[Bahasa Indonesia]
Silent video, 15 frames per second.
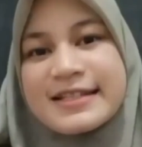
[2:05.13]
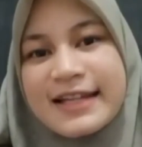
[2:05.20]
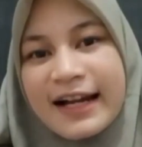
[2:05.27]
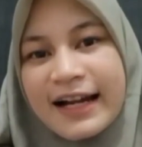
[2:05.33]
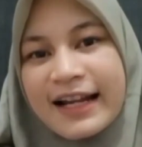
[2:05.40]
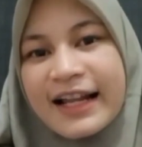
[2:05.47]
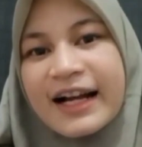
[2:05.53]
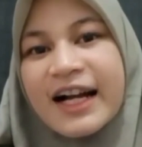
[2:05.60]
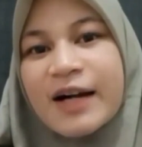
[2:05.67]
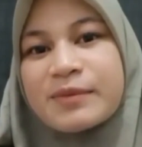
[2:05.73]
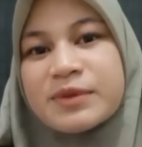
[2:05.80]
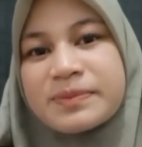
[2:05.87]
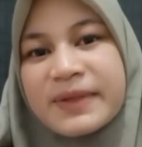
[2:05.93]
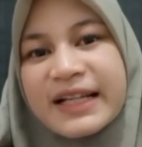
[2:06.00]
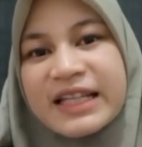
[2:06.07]
Janganlah
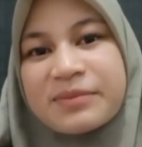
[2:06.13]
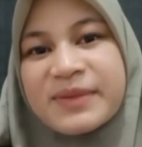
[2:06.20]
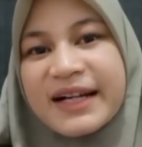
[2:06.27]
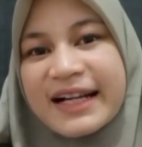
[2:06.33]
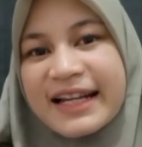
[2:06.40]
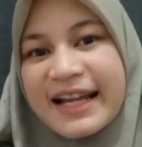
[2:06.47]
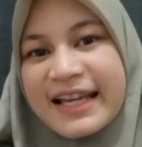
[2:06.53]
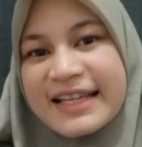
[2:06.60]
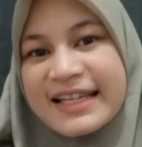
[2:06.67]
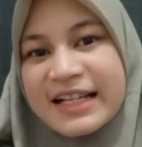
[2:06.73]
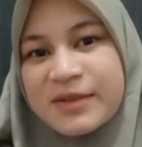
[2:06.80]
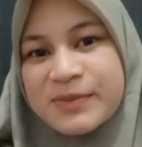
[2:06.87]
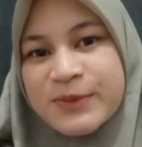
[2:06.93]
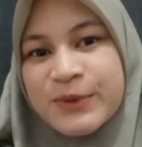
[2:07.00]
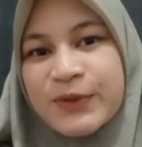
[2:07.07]
kamu pelit mengenai
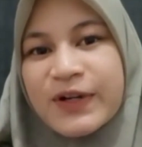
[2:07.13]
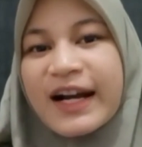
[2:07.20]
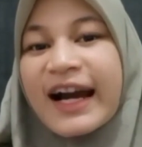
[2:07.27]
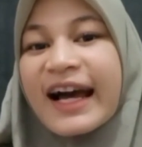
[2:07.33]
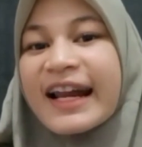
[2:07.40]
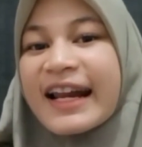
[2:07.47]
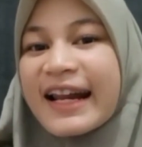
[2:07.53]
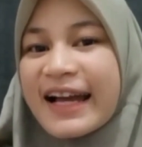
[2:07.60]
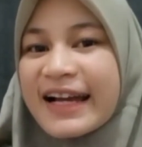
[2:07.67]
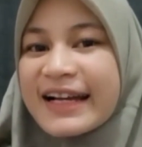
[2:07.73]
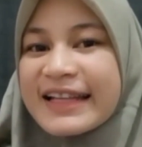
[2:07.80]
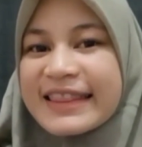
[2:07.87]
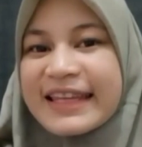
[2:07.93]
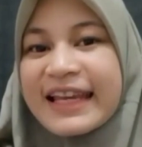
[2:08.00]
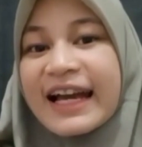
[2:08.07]
ilmu, karena
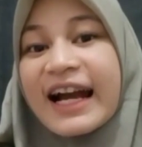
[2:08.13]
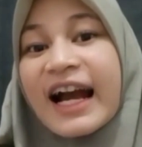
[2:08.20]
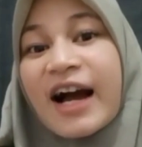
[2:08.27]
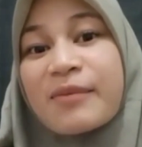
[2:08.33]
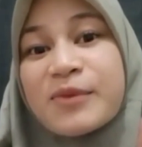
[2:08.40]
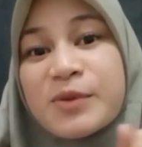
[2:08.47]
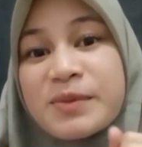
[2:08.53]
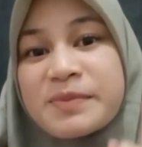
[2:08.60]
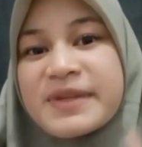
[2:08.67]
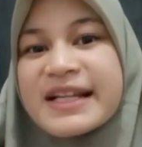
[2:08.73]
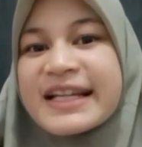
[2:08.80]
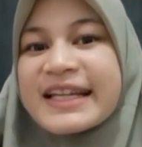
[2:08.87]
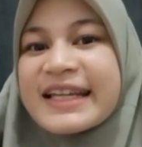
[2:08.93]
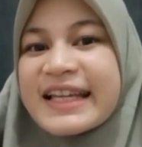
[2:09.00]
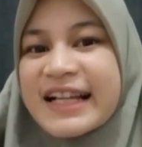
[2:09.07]
ketika kamu
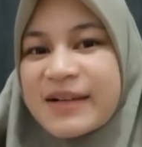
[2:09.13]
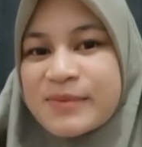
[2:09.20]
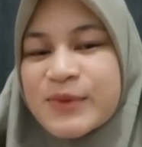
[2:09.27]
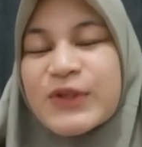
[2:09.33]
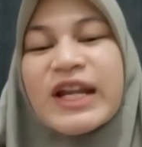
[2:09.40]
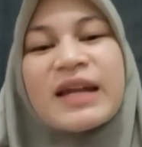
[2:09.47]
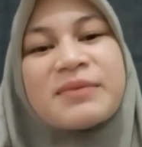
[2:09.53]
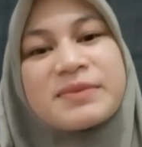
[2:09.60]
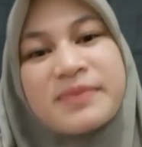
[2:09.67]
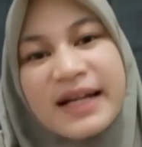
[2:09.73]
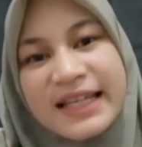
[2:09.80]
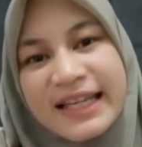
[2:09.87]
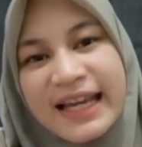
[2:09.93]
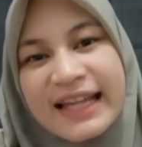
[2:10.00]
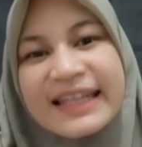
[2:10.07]
memiliki ilmu dan
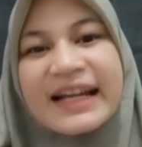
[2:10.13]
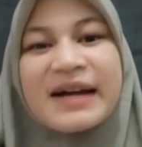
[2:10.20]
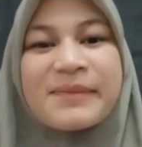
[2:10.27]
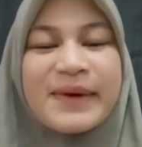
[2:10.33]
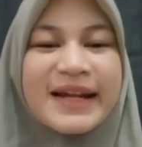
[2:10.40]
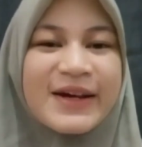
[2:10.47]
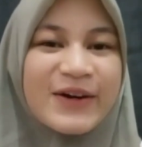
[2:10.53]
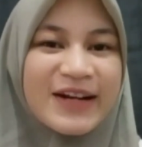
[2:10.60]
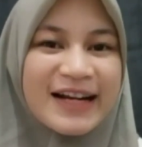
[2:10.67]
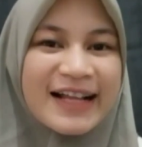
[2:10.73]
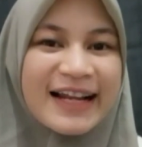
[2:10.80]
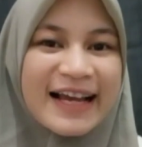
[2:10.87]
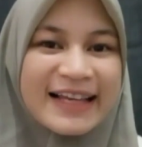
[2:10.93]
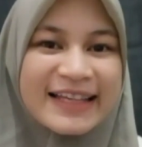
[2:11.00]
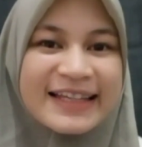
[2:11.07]
membagikannya kepada orang
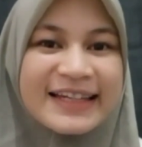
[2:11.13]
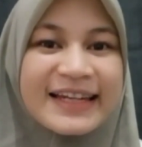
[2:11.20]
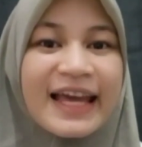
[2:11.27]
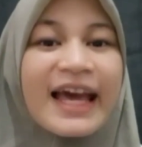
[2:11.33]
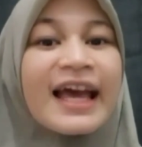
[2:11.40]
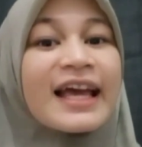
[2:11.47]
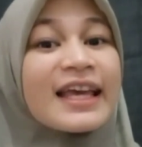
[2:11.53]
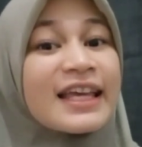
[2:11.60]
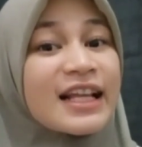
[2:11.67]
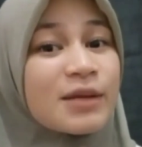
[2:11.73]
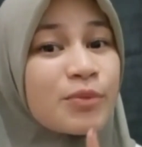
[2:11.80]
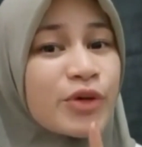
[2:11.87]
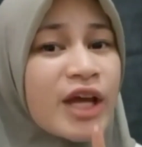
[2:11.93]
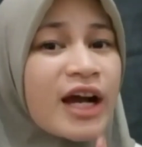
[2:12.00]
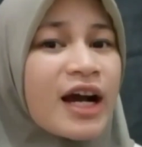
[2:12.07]
lain,
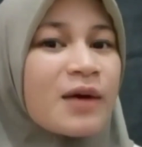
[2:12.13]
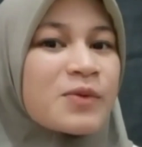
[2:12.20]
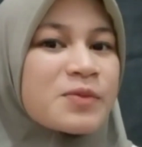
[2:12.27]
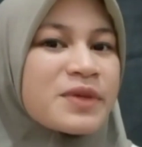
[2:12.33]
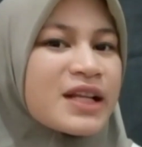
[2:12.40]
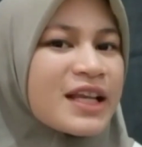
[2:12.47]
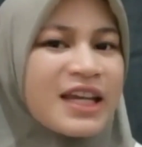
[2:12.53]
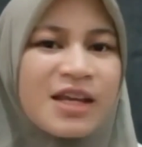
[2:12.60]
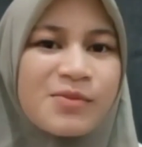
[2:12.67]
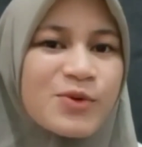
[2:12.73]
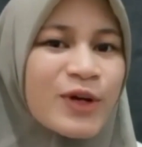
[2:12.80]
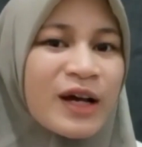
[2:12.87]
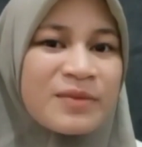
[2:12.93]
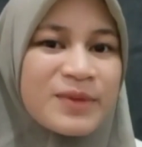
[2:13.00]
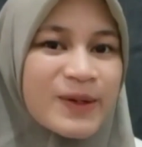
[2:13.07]
ilmu yang kamu miliki
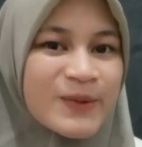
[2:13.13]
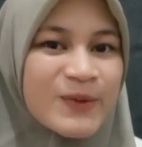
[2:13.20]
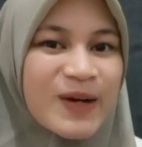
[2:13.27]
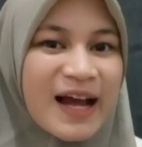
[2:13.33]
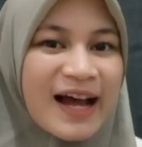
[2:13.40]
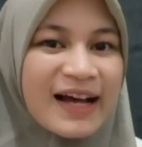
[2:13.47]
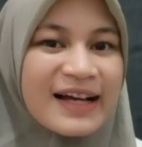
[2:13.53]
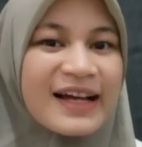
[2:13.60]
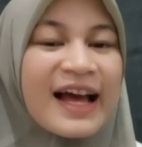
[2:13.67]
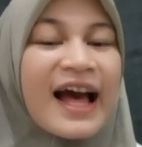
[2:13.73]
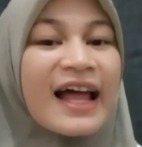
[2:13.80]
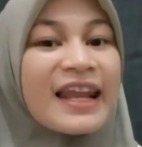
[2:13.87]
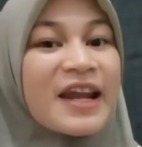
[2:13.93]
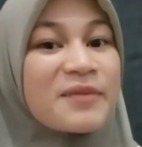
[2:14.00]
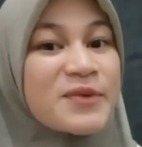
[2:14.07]
bukan berkurang,
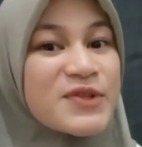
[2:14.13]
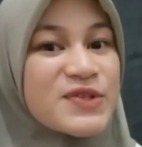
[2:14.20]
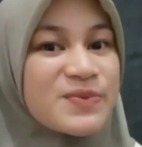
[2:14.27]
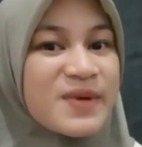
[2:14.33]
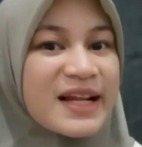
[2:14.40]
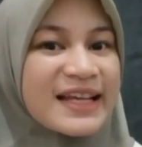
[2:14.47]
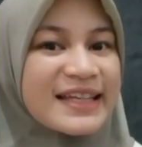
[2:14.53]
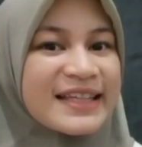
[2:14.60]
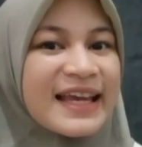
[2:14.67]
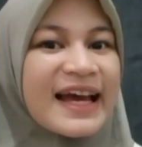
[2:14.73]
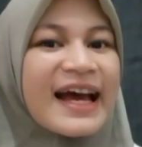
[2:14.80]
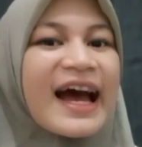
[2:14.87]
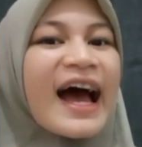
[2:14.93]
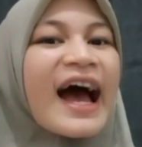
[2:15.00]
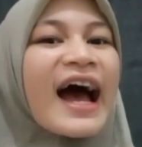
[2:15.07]
namun
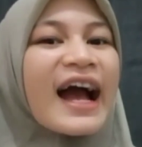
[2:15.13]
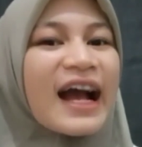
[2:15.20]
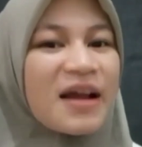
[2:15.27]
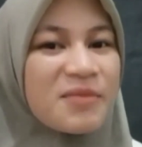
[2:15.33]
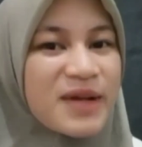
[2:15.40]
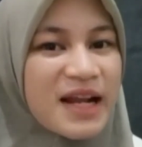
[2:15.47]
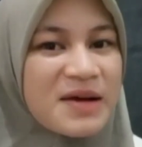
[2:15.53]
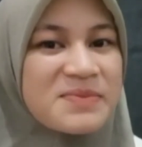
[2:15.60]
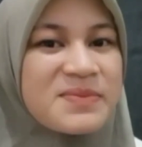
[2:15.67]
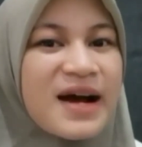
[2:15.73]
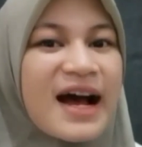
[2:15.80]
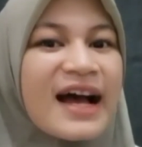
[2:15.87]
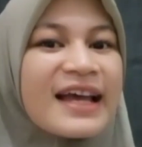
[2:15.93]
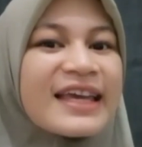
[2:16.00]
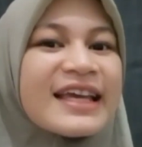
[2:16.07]
sebaliknya akan
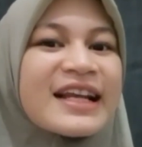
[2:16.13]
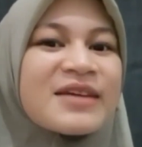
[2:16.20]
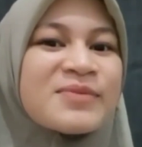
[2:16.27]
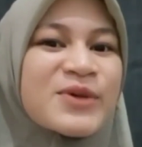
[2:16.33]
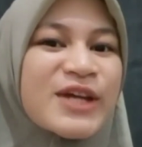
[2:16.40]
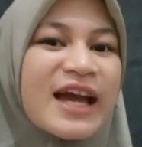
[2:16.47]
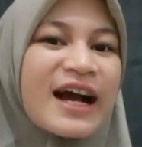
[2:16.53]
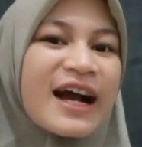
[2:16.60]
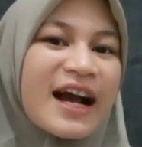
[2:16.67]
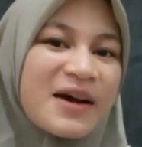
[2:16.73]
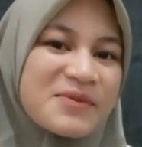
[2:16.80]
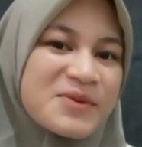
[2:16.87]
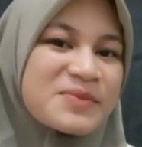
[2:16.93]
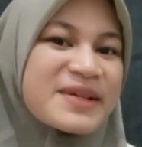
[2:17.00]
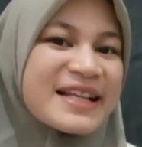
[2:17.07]
menambah ilmu yang
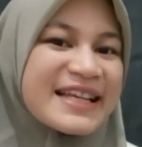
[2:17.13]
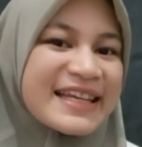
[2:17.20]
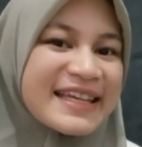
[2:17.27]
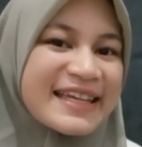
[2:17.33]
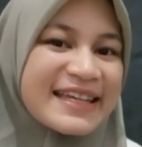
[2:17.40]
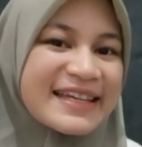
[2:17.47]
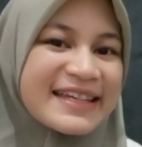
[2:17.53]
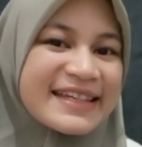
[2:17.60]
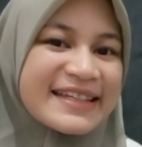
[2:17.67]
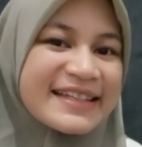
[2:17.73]
kamu miliki.